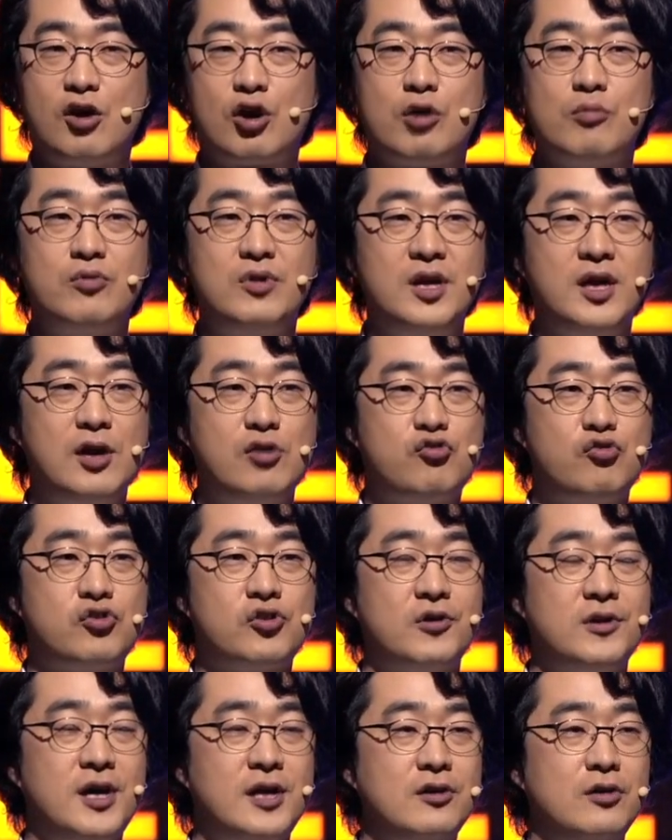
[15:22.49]
여러분에게
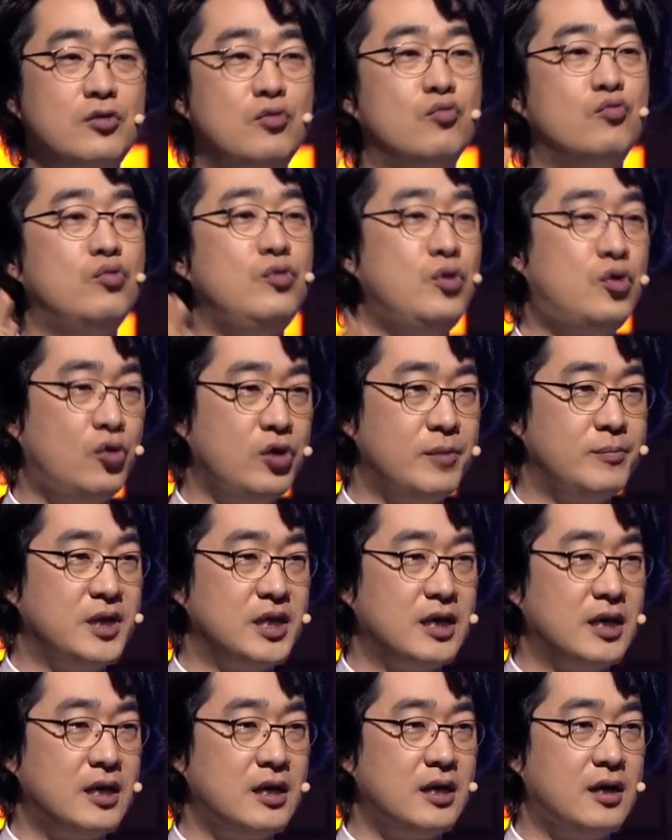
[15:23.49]
추천하는
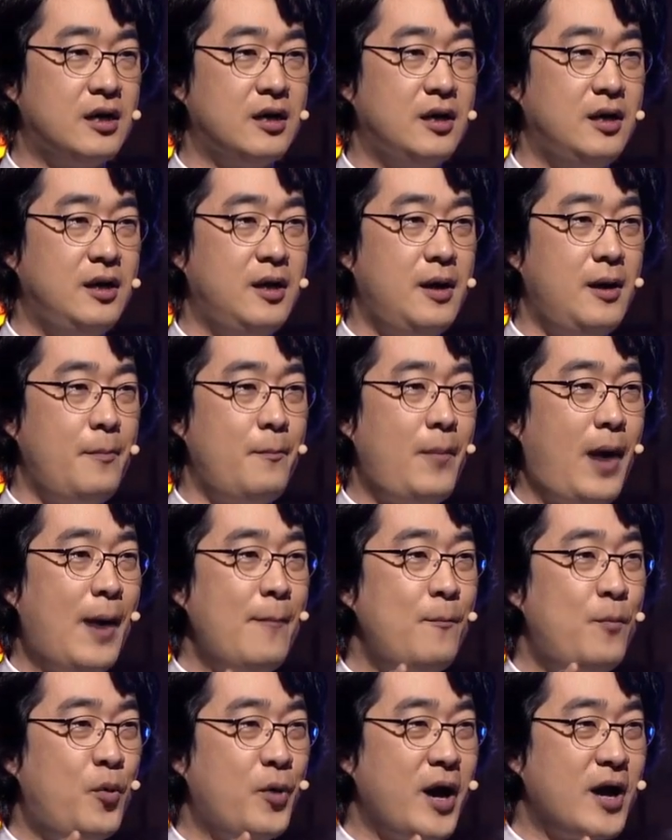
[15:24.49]
운동입니다.
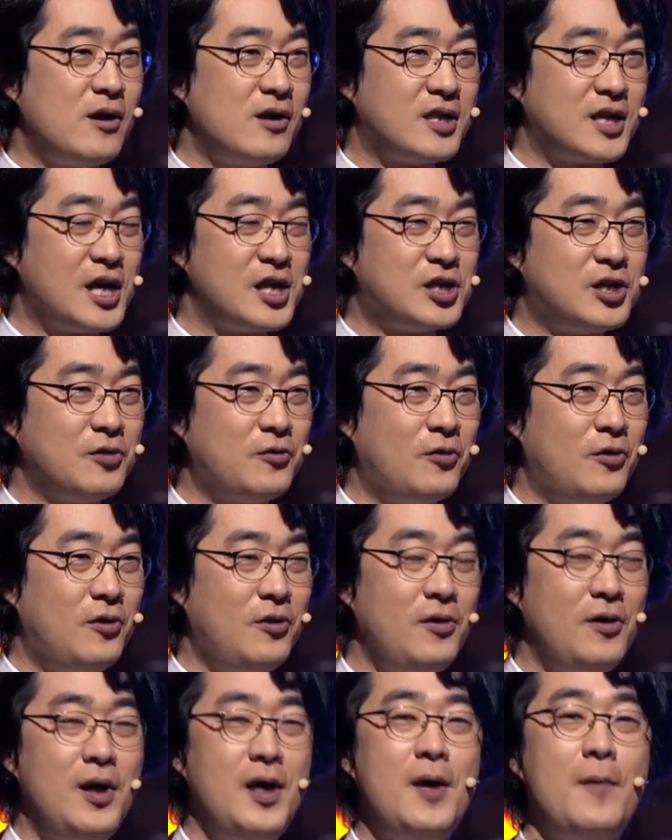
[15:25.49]
만보계를
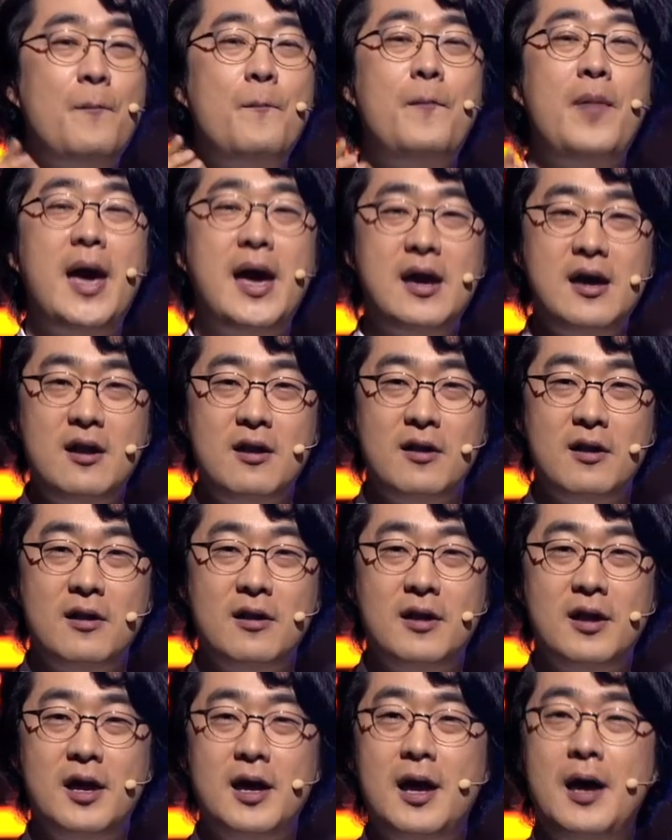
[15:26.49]
차시고 매일
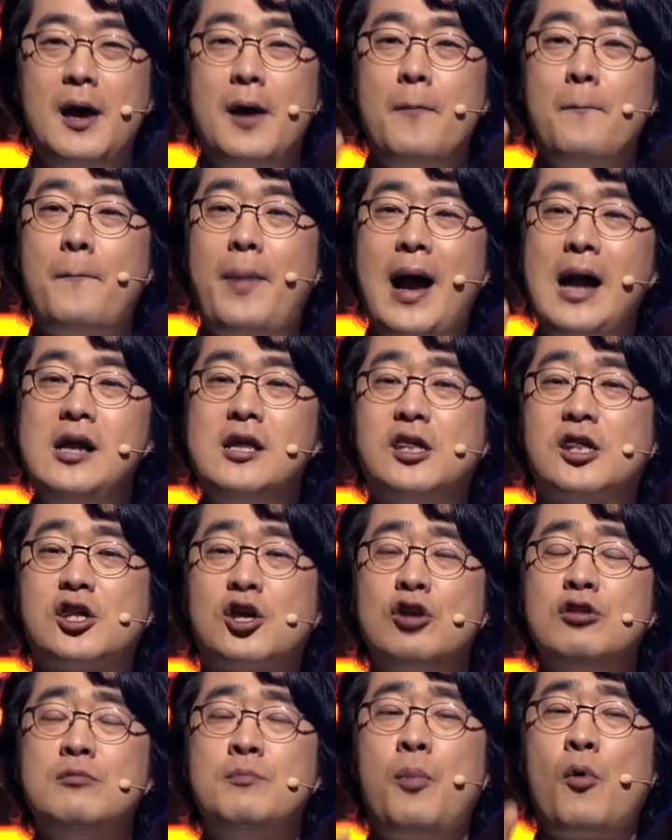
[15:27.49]

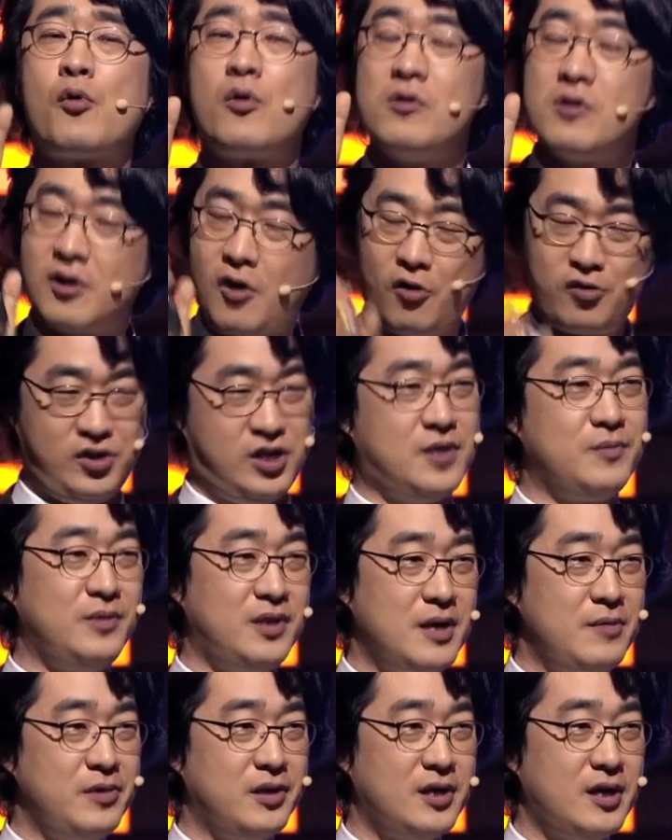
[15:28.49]
8,000보를 걸으시면
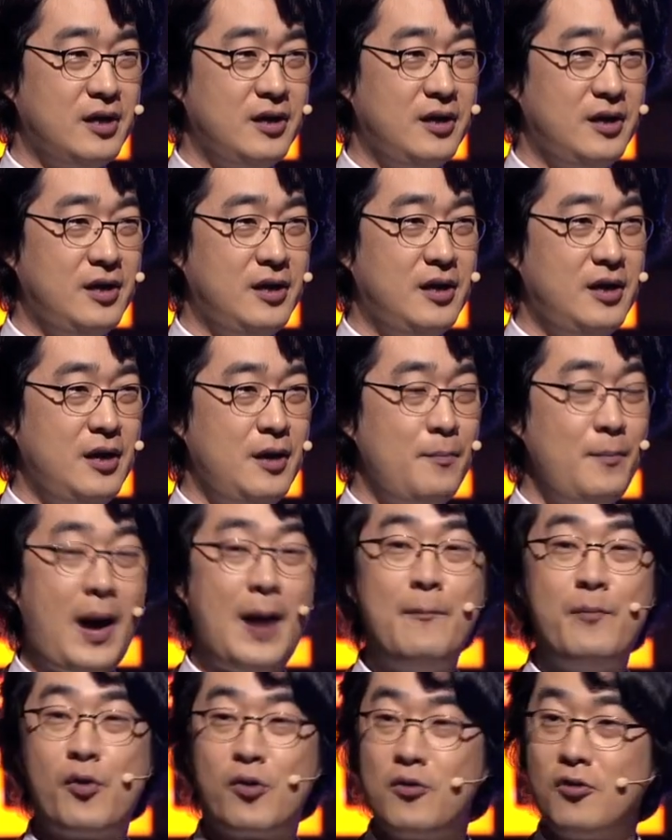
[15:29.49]
됩니다.
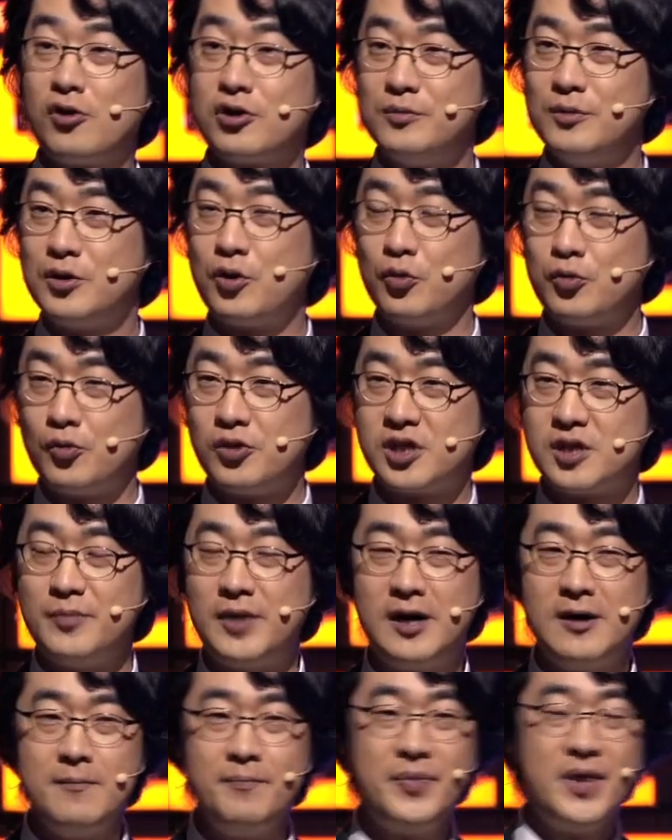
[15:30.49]
만보를 걸으면 더
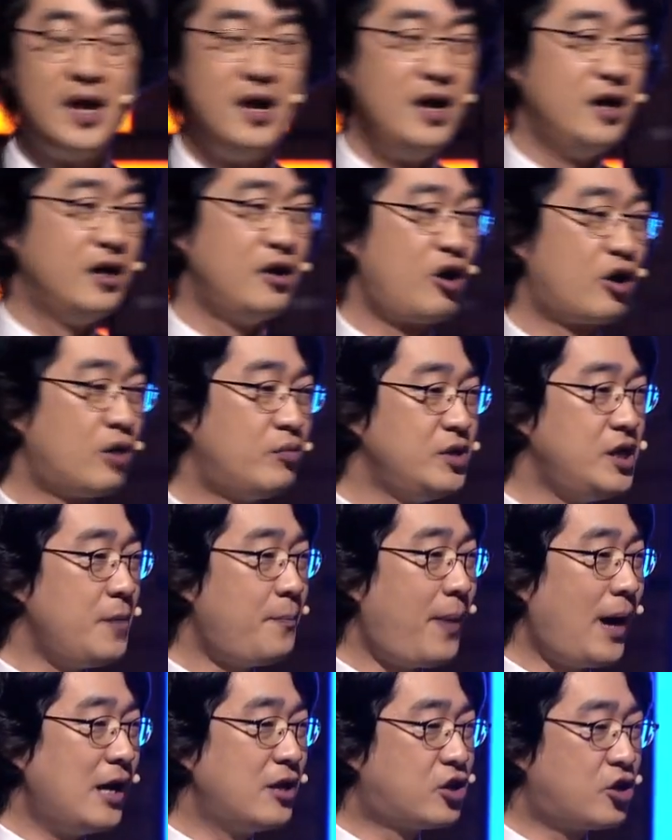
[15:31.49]
좋지만 여러분이
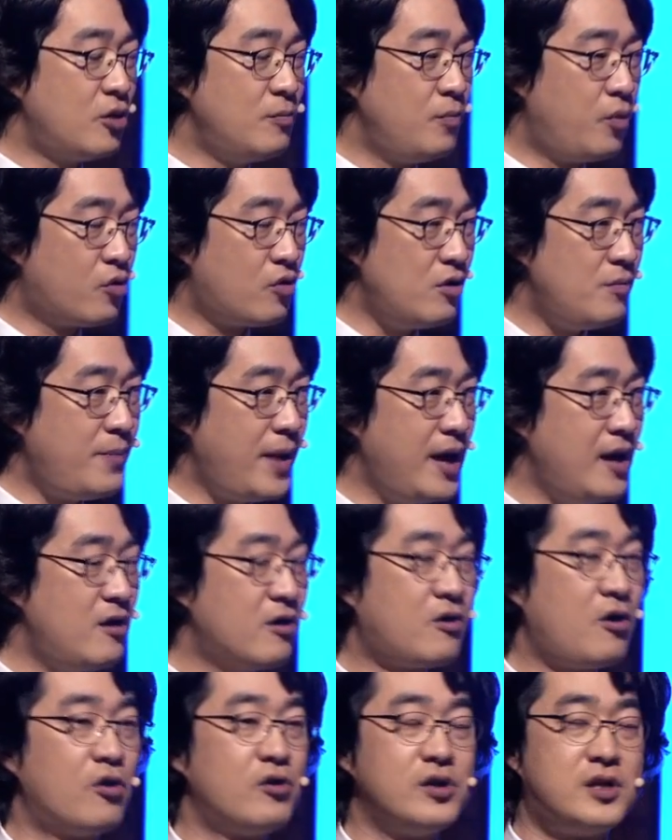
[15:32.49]
8,000보를 매일
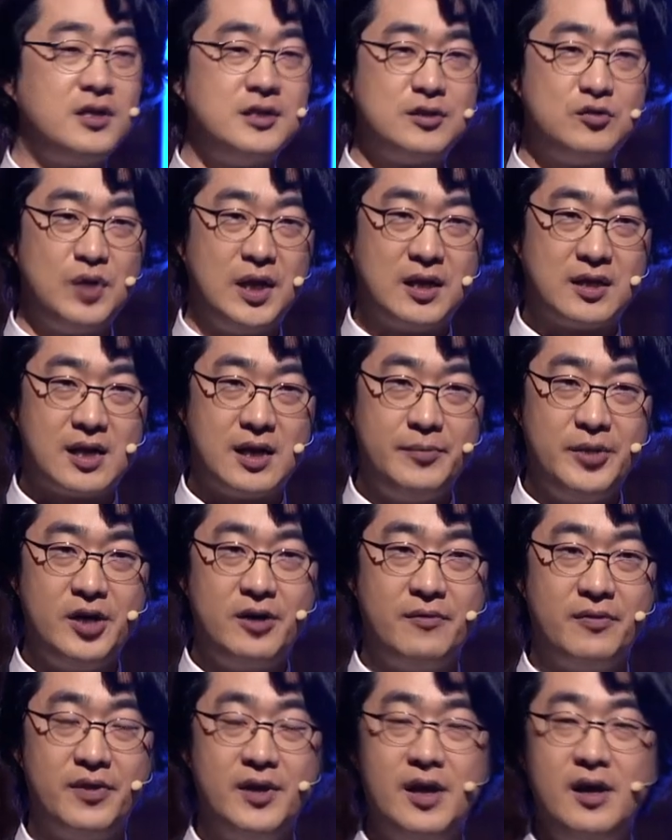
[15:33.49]
걸으실 수
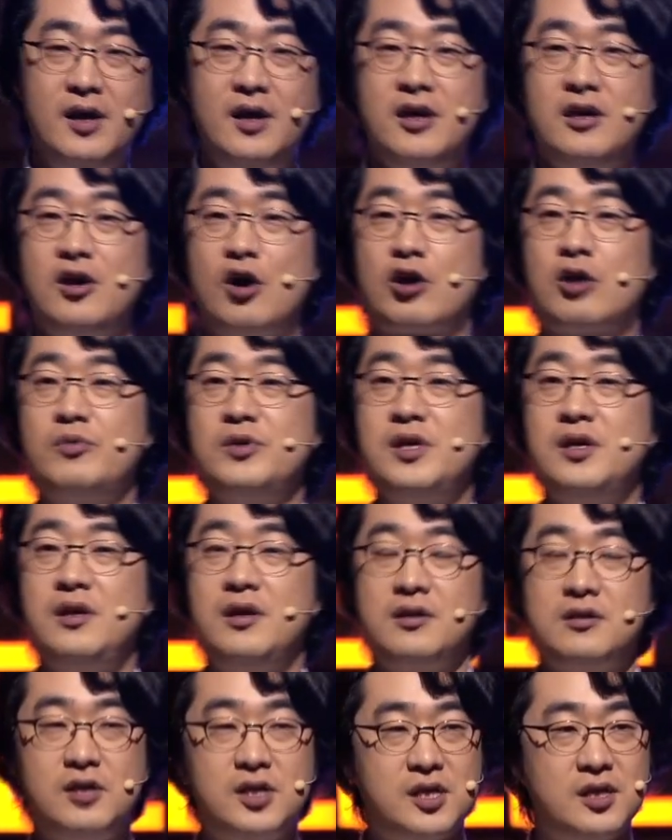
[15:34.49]
있다면 여러분이
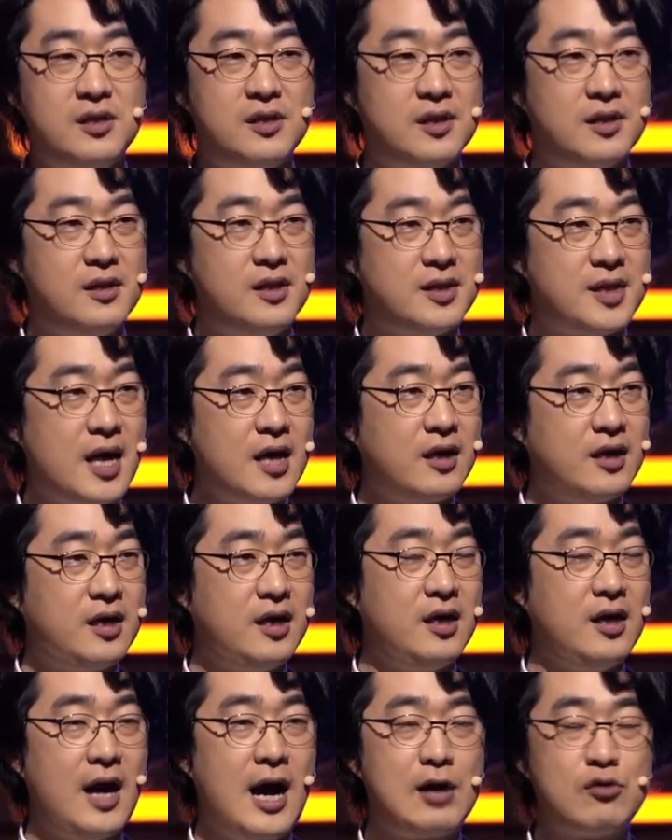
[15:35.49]
드신
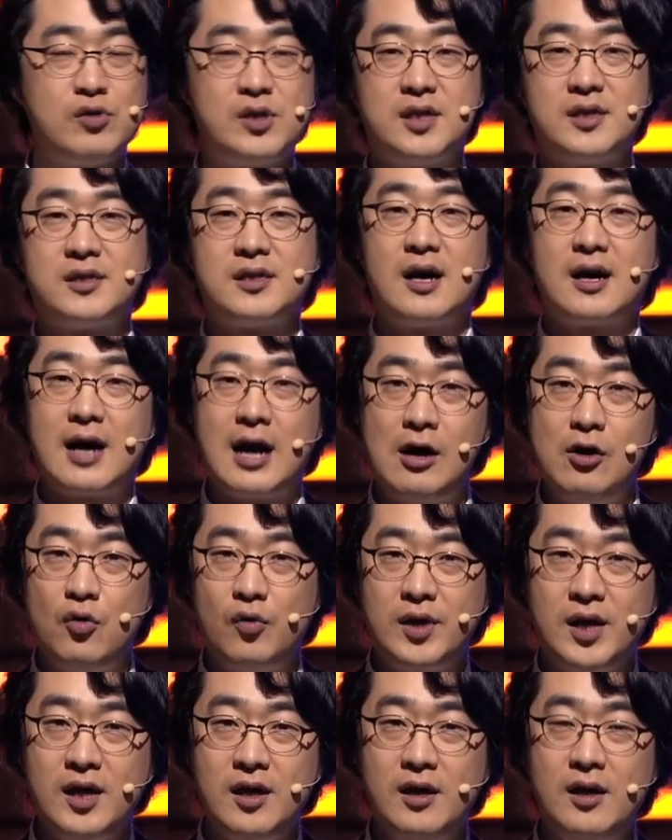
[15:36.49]
새끼 하루 식사
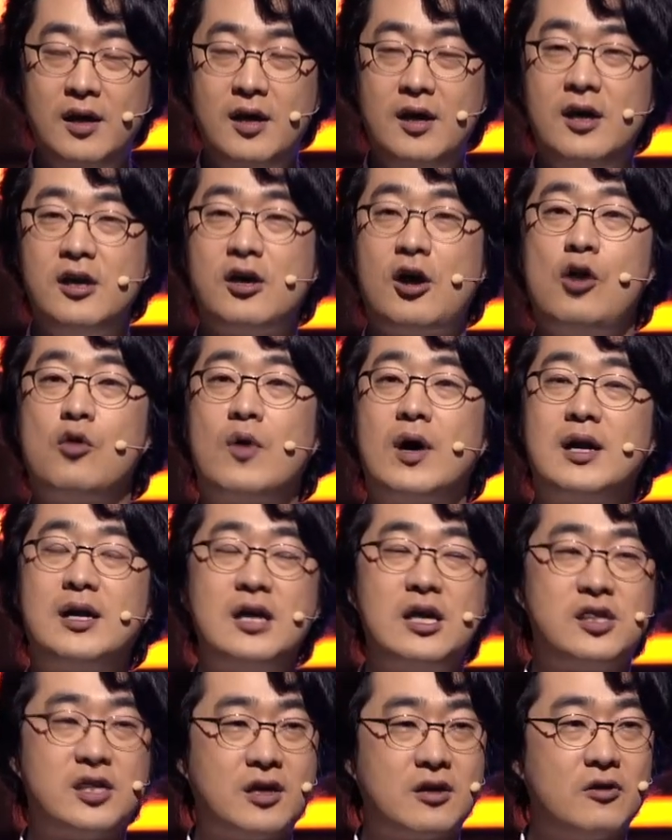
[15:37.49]
칼로리 혈관
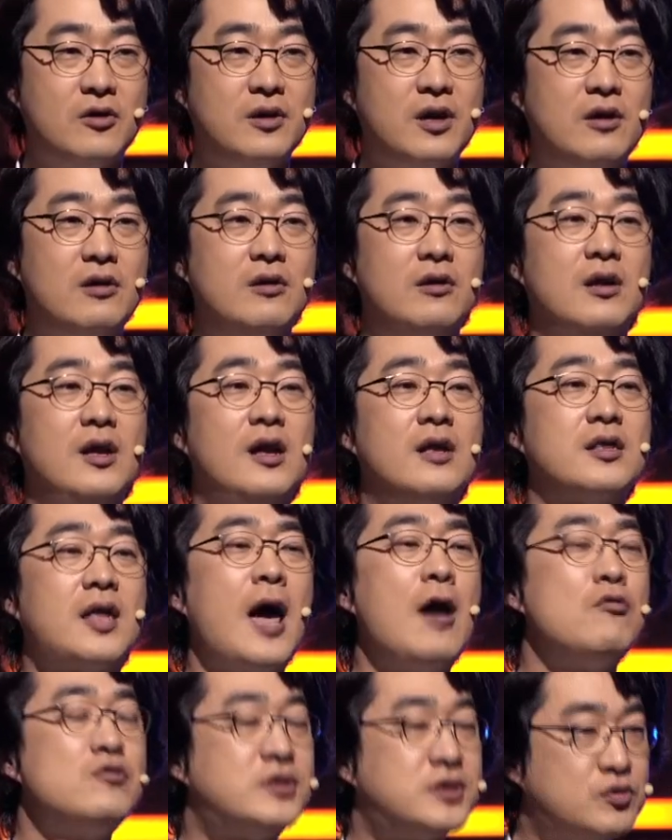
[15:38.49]
안의 찌꺼기를
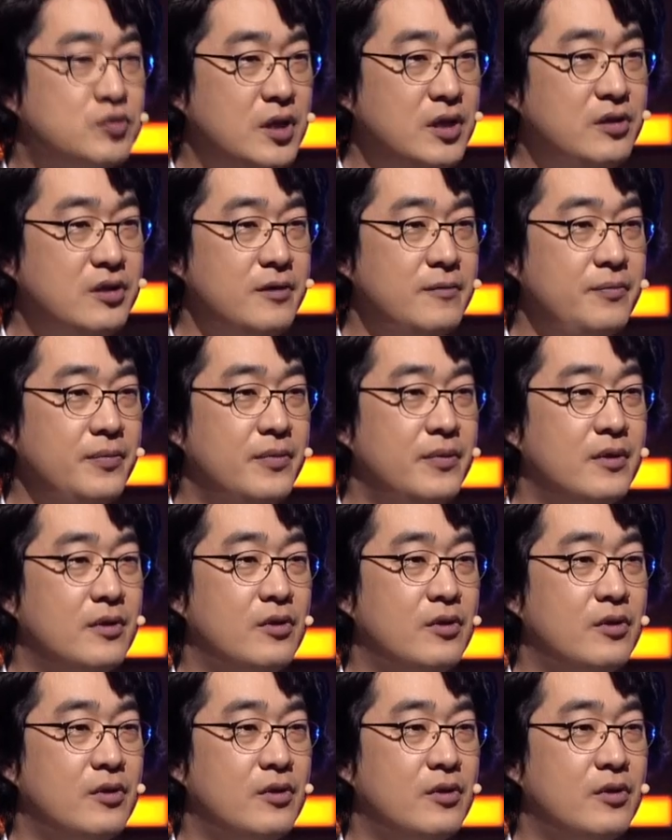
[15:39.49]
태울 수 있는